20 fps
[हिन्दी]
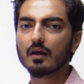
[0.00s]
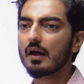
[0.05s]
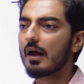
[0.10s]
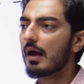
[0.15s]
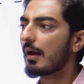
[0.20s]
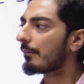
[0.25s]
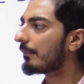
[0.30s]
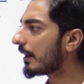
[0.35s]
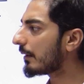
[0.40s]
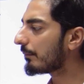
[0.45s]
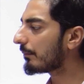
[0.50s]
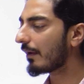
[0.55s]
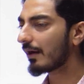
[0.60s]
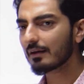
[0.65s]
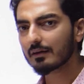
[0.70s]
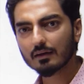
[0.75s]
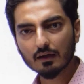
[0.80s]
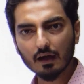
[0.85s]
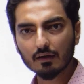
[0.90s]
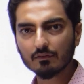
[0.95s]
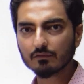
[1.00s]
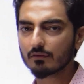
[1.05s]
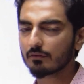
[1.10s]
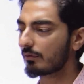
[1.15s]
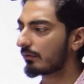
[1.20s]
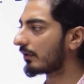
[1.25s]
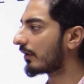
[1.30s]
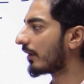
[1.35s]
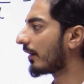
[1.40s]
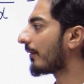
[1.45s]
मेरी बात ध्यान से
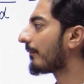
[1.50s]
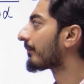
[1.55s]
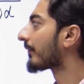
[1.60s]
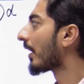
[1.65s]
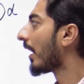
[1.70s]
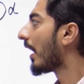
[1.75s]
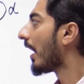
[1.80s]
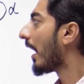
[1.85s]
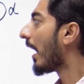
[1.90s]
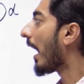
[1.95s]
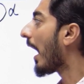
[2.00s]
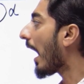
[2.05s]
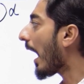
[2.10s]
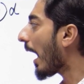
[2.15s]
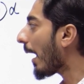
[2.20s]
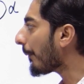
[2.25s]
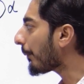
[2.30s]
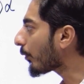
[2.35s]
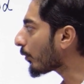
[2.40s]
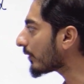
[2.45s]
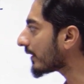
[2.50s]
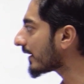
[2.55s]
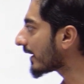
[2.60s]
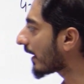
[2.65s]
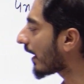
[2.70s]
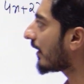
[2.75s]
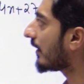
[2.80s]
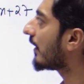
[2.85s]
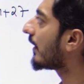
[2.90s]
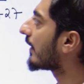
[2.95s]
सुनना आपको
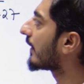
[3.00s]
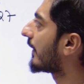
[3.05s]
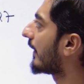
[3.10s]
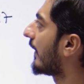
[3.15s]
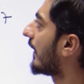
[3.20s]
निकालना क्या है